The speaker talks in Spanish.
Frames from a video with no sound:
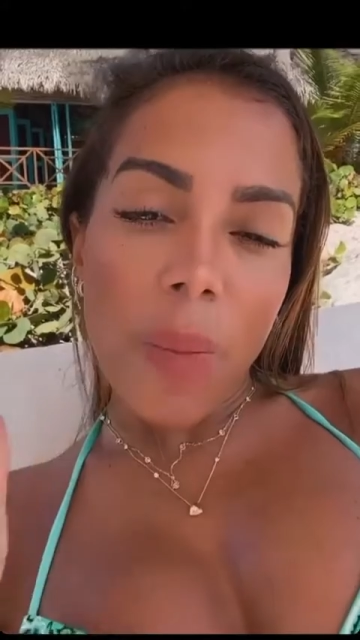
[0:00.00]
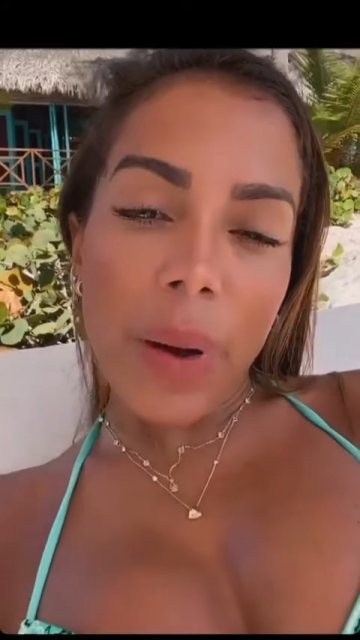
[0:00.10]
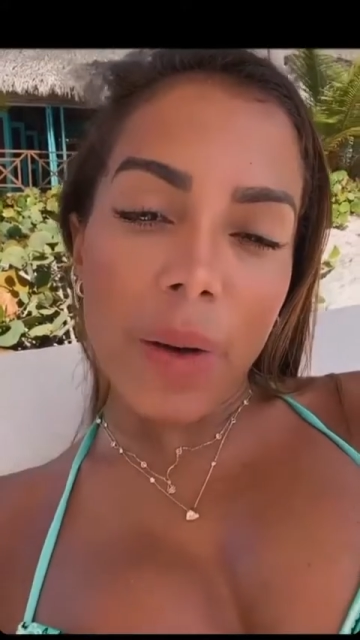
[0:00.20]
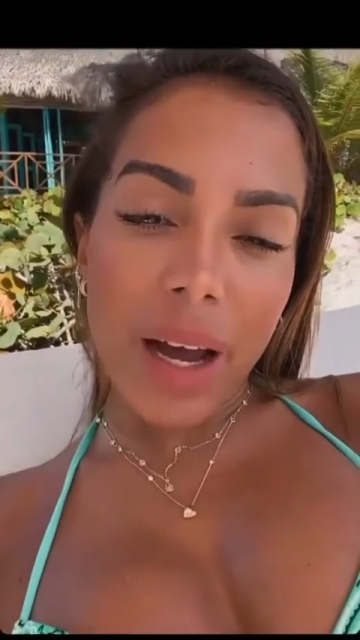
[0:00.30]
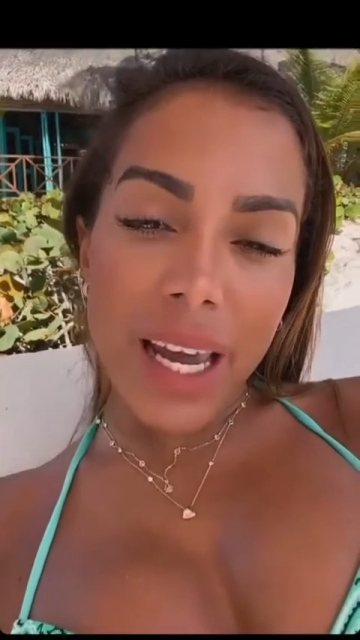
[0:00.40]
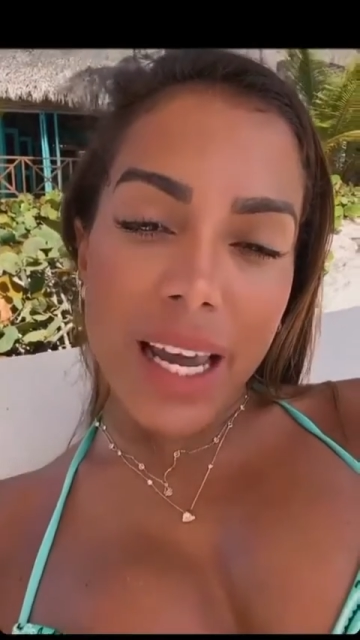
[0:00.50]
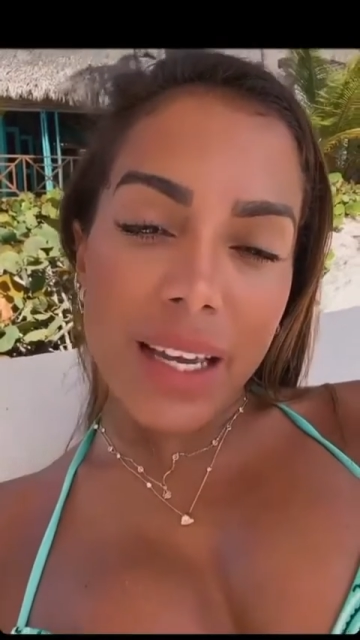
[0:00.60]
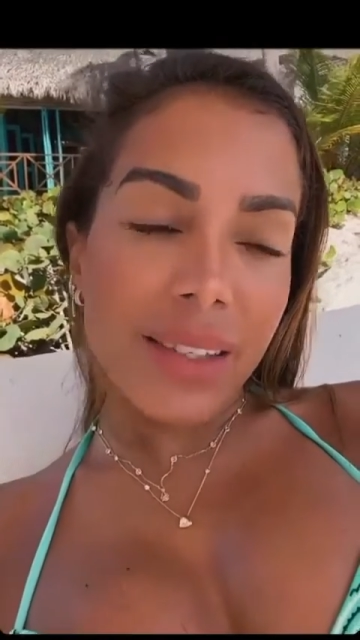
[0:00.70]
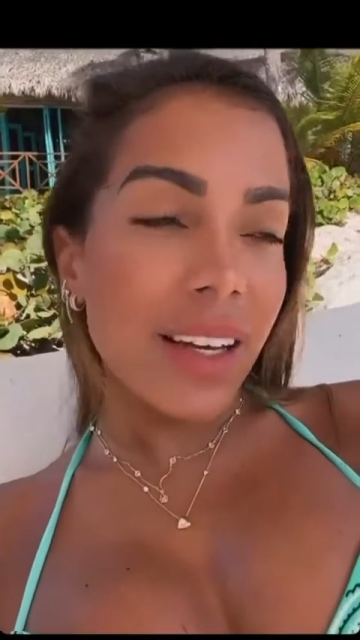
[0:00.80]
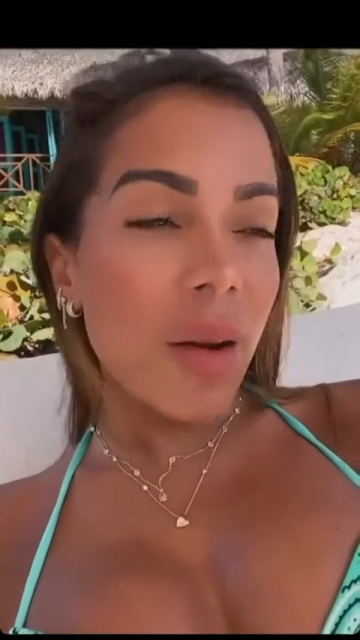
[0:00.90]
Pero ahí,
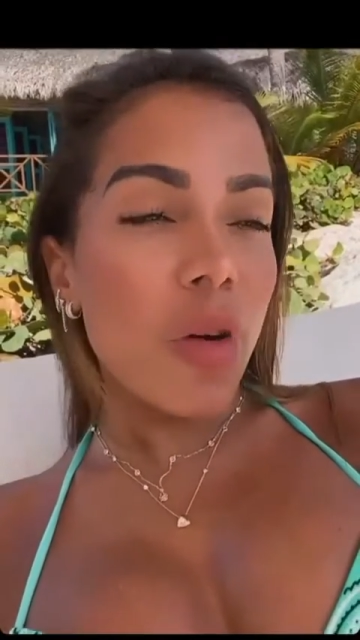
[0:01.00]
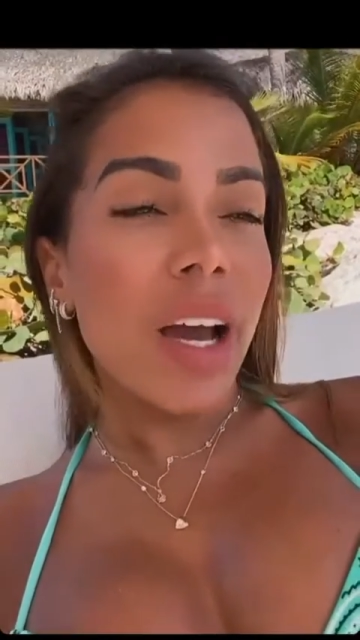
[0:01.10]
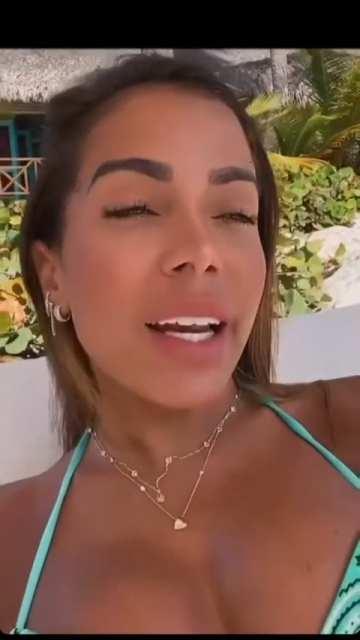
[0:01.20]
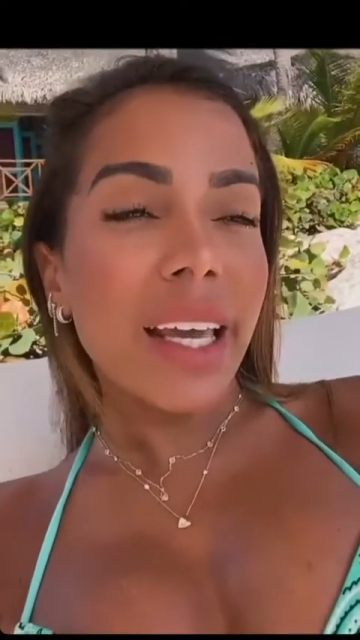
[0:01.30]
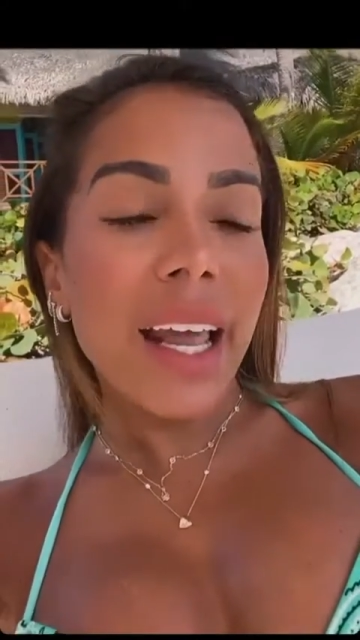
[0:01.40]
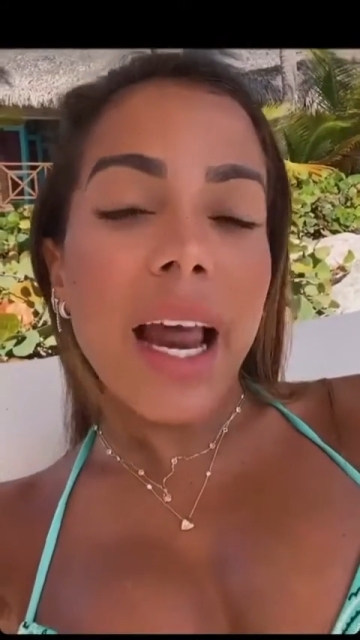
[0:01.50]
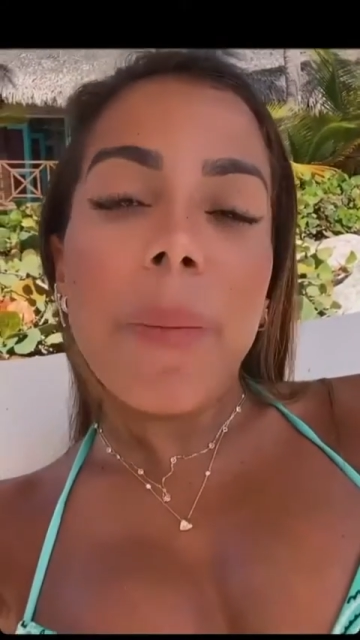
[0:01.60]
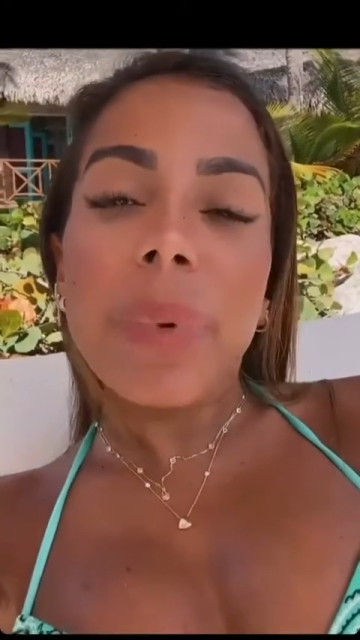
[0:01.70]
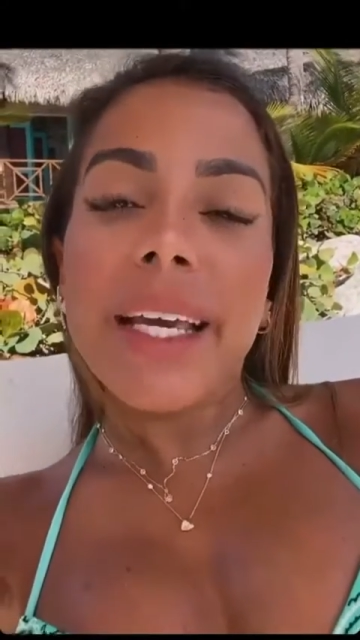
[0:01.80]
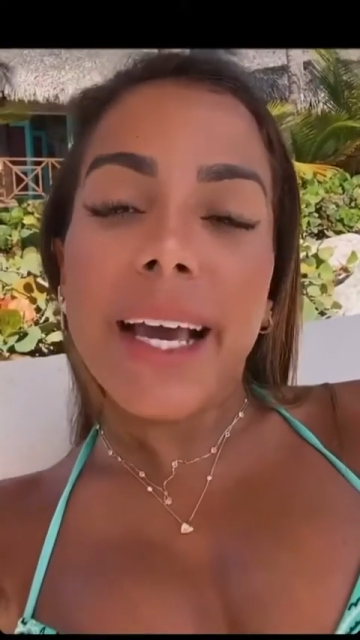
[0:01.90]
si la mujer quiere
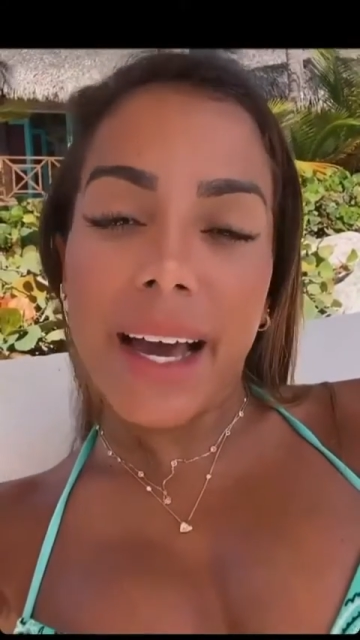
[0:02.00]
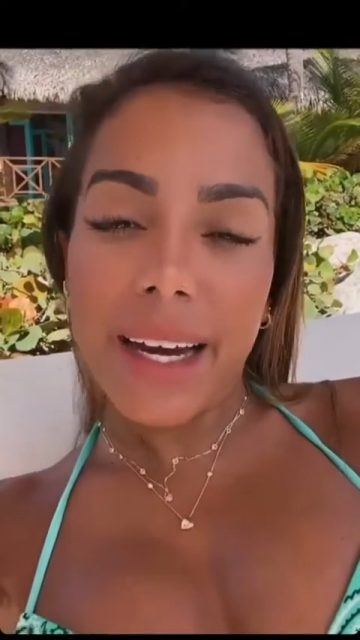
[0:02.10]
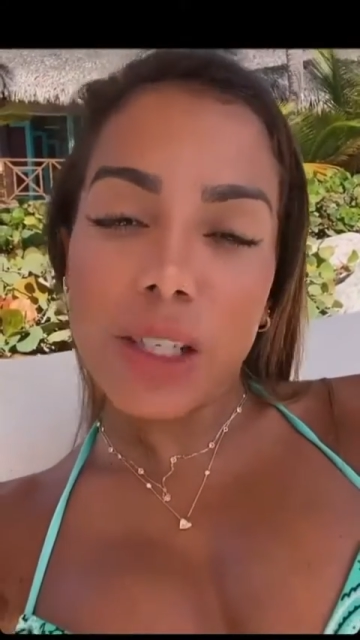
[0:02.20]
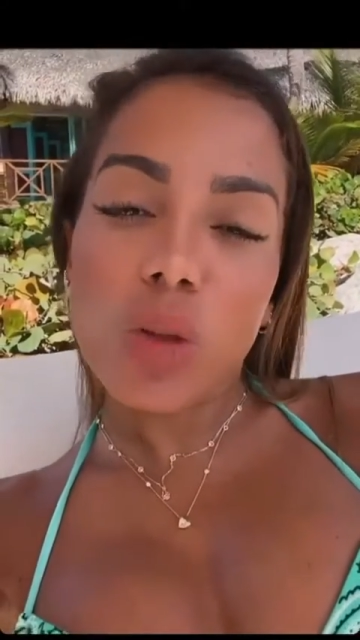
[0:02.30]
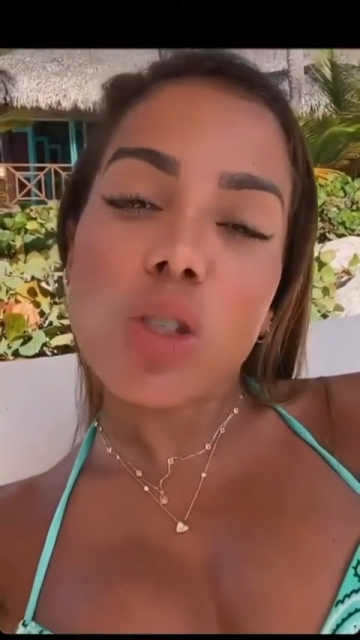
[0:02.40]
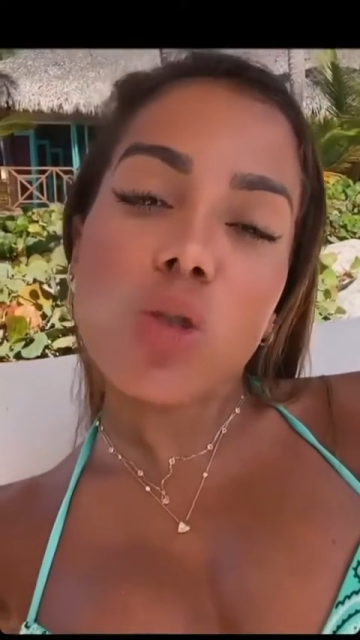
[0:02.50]
aplicar esto en